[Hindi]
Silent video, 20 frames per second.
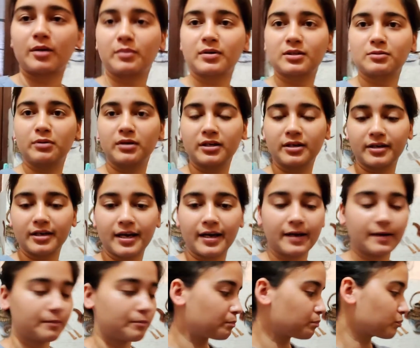चाय बस बन रही
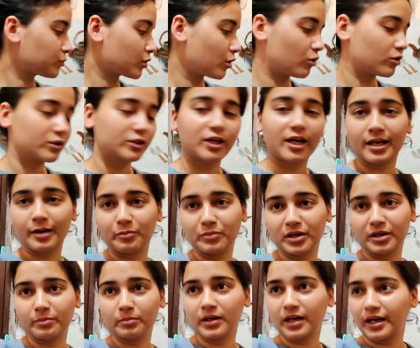है और चाय
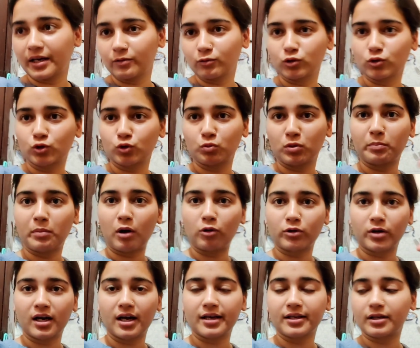हमने बनाया वो जो सुबह
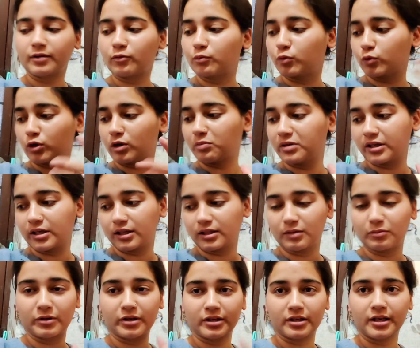पाउडर लाए थे वो पूरा भी
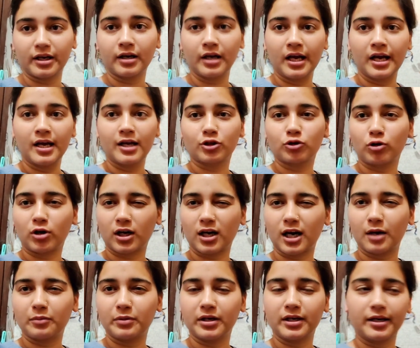ख़त्म कर दिया तो मैं
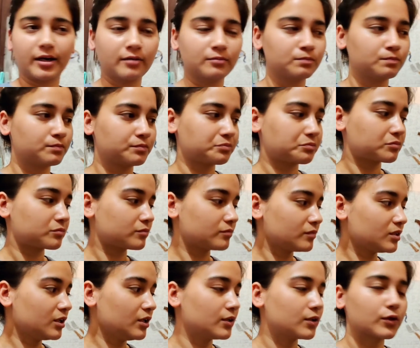खा भी लिया
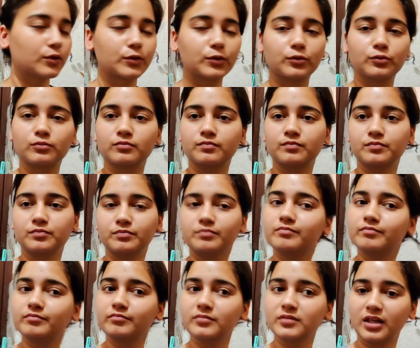तो
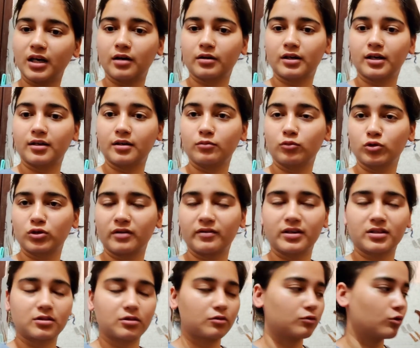या गर्म होता है
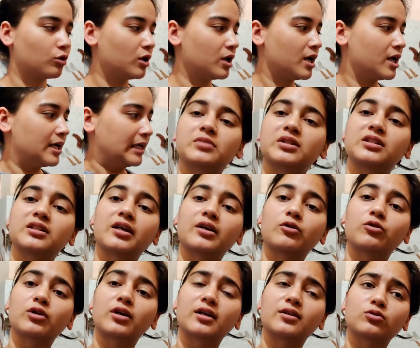वैसे वो बस यही
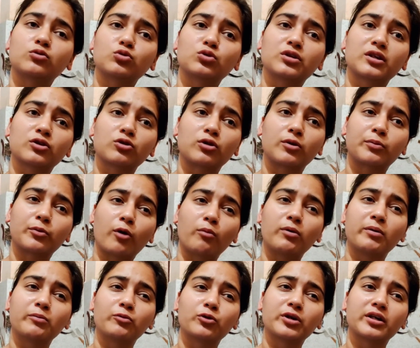हो रहा है दूध की थोड़ा
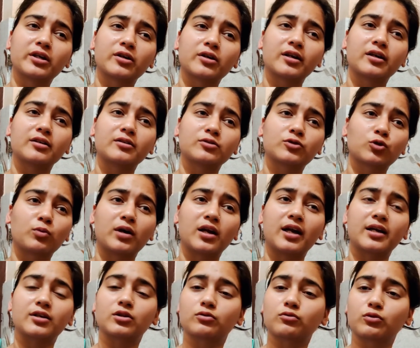प्रॉब्लम हो रही है कि सुबह
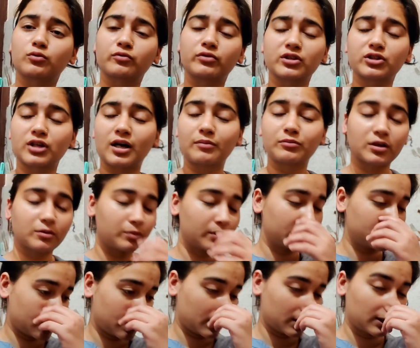लाया तो वो फिर शाम तक
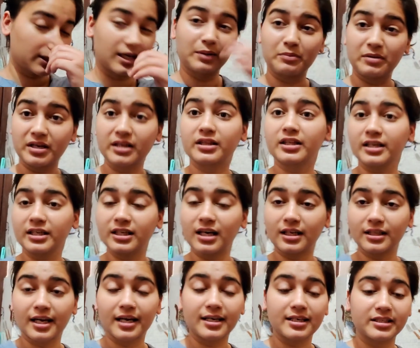फट जा रहा है गर्मी इतनी
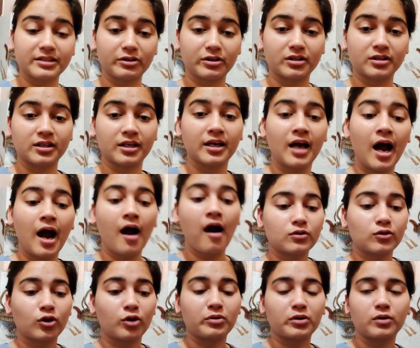ज़्यादा है इस वजह से
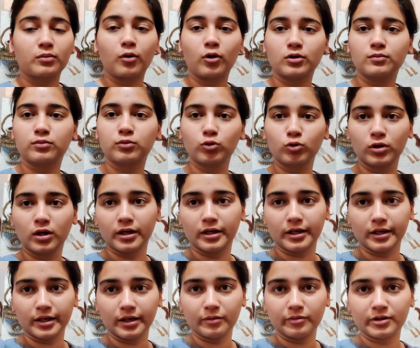तो अभी तो बहुत भूख लग
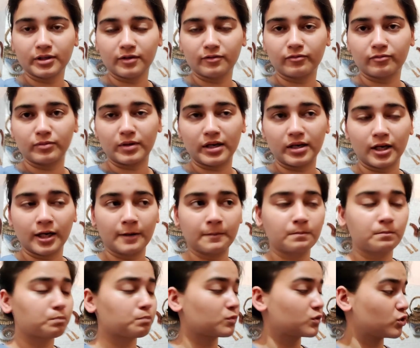रही है सब पहले
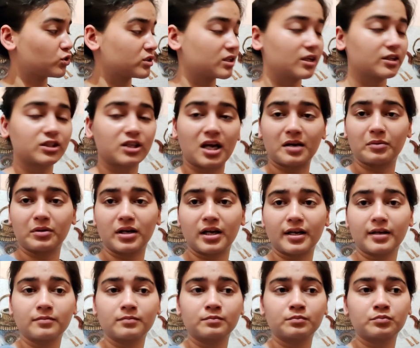फिर से चाय
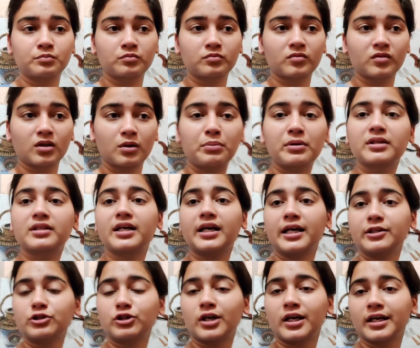बनाई पीते
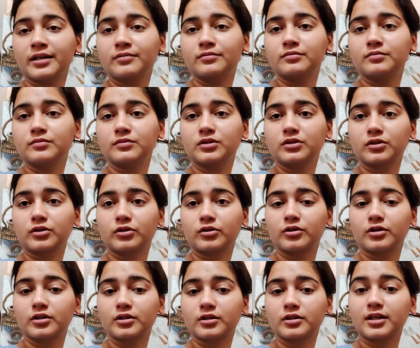हैं चाय
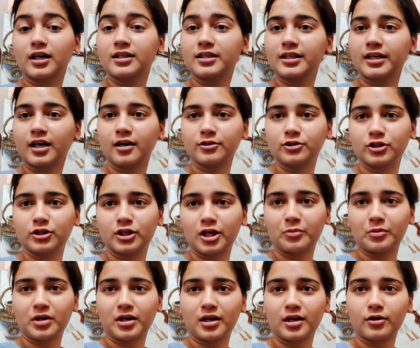और दादी का अच्छी
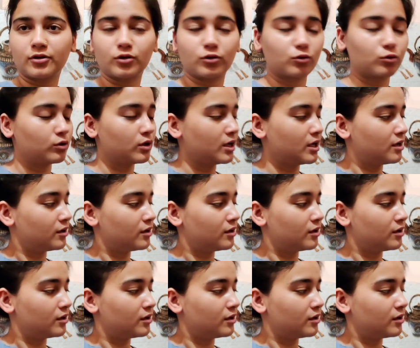चाय बनाना तो